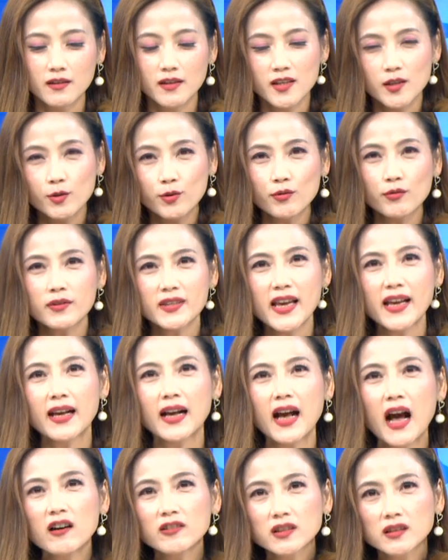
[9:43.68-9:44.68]
指数在
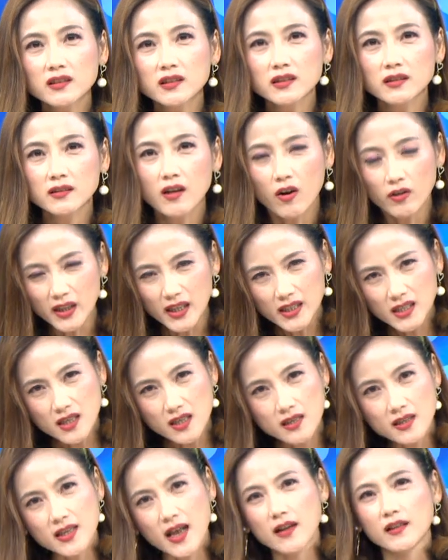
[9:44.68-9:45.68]
高的时候一
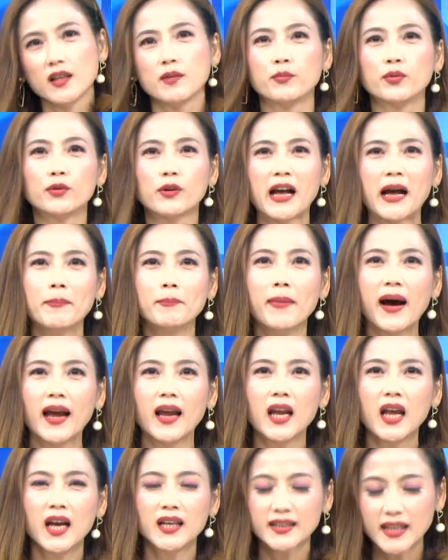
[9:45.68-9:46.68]
直涨，你不敢买；，
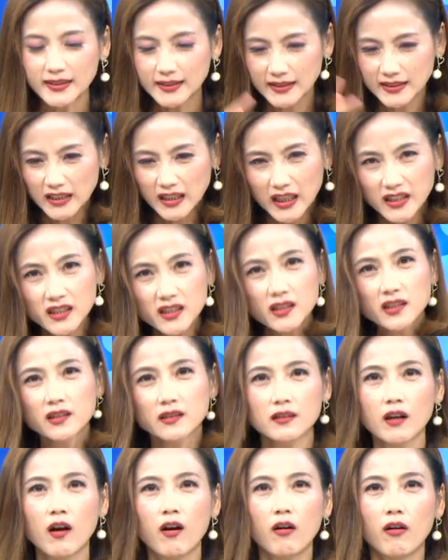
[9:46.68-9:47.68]
但跌的
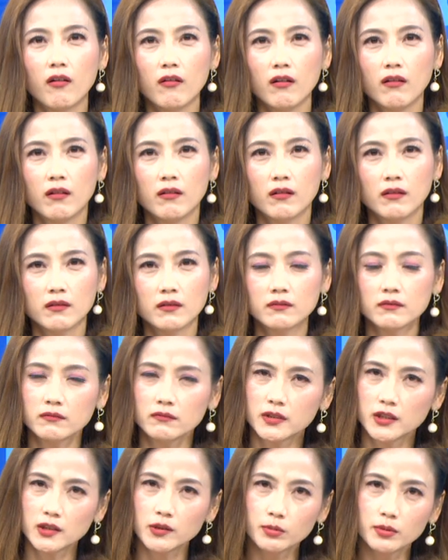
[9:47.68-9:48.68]
时候。”
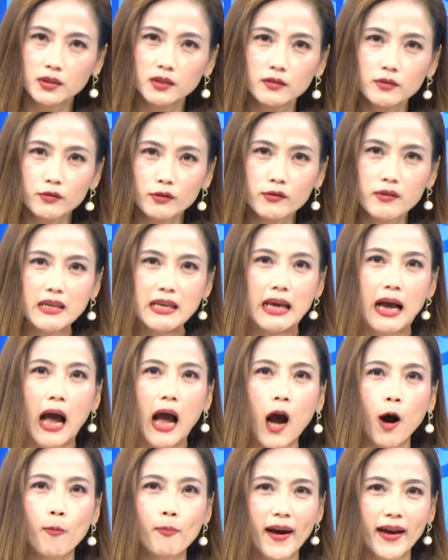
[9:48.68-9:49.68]
是不是就是一个
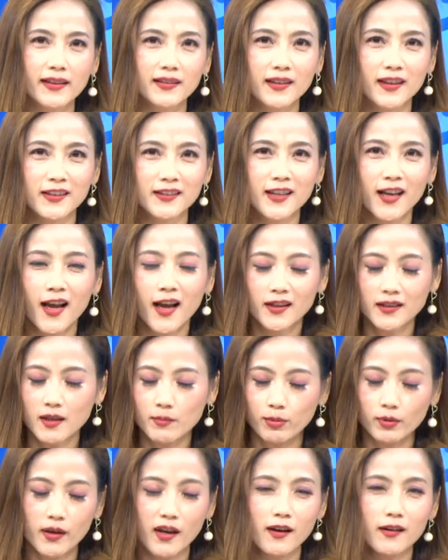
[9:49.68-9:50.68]
好买点？
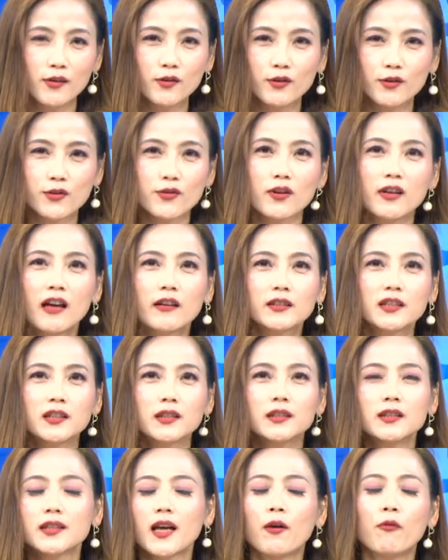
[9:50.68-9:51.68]
你不要跟我说老
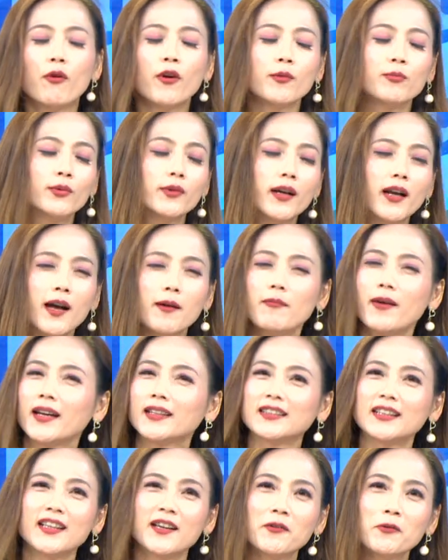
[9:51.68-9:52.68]
师涨我也不敢
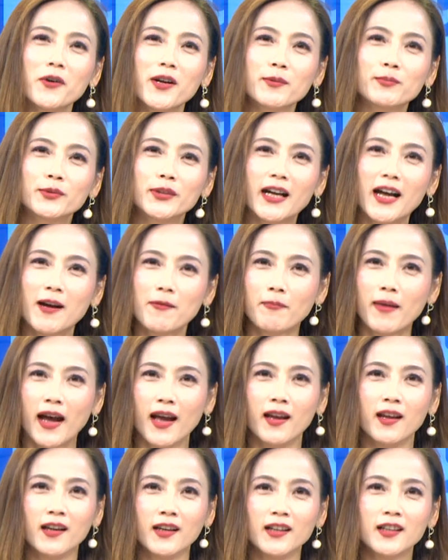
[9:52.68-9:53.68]
买，跌我也不敢
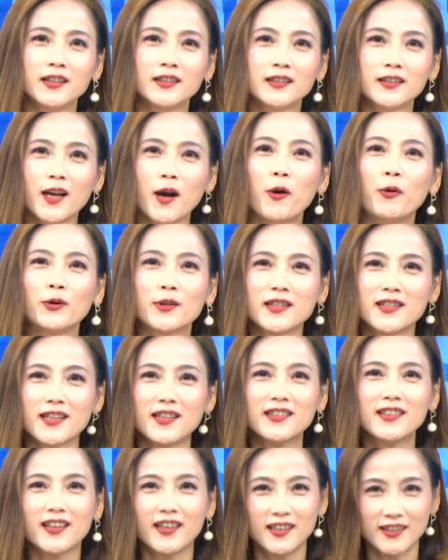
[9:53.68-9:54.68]
买。那我
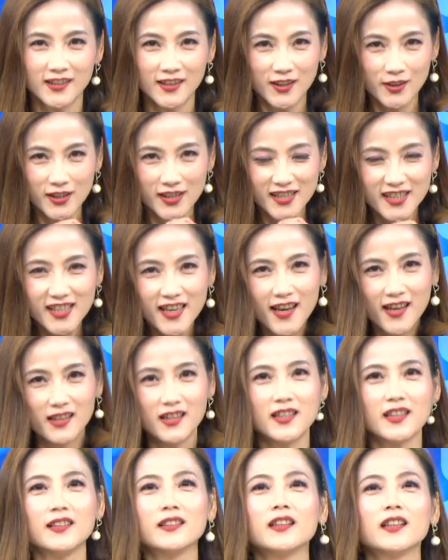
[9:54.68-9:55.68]
真的建
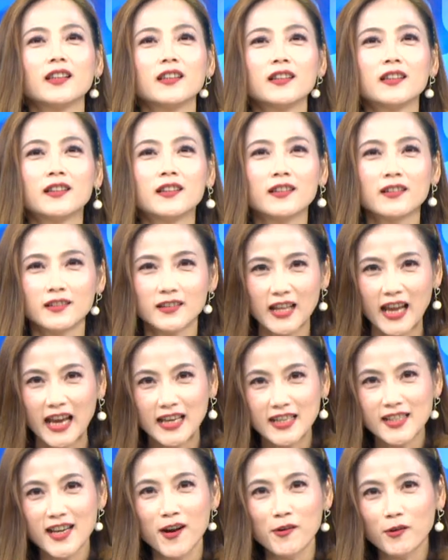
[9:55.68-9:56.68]
议你等
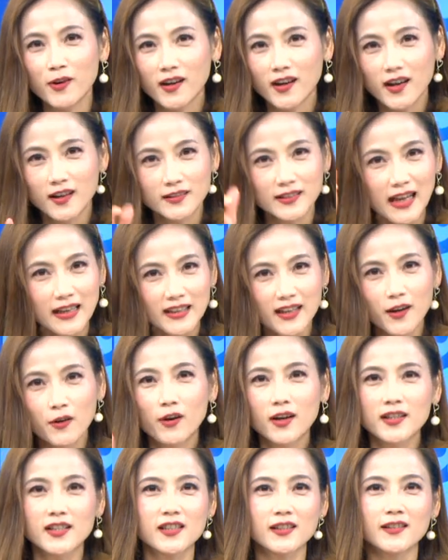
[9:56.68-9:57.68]
一下广告打电
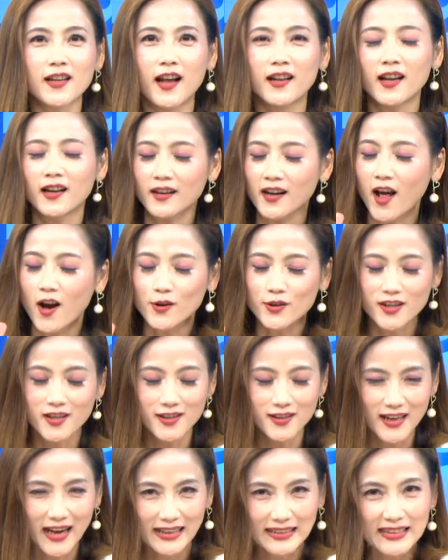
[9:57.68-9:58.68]
话进来，让老
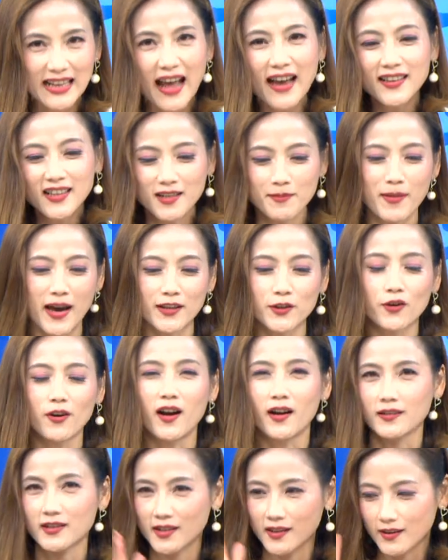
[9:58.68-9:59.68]
师来带你买就
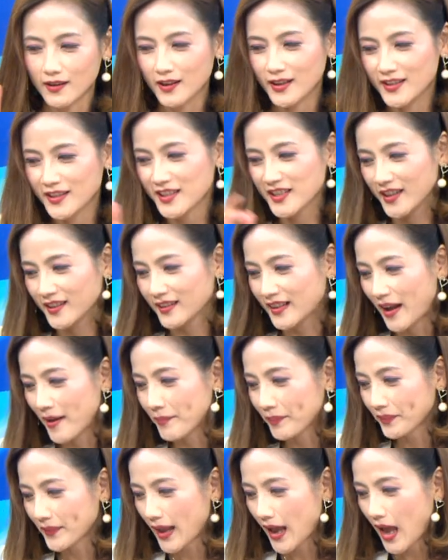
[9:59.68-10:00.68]
好，这个很简
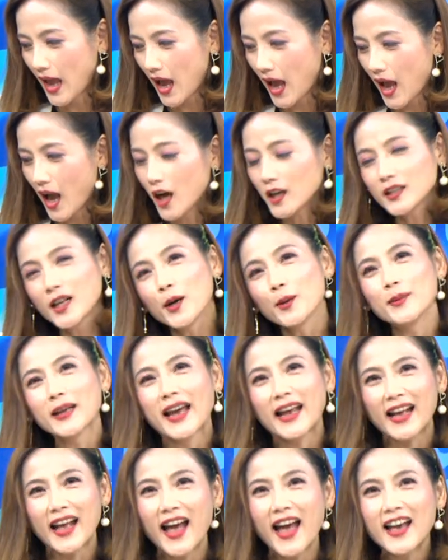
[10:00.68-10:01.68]
单。好，那我们
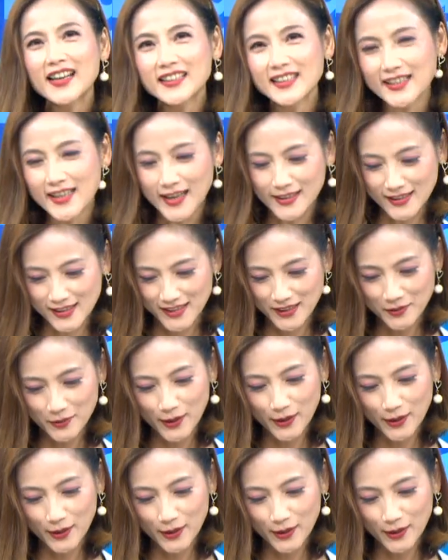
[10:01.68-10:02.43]
来看一下七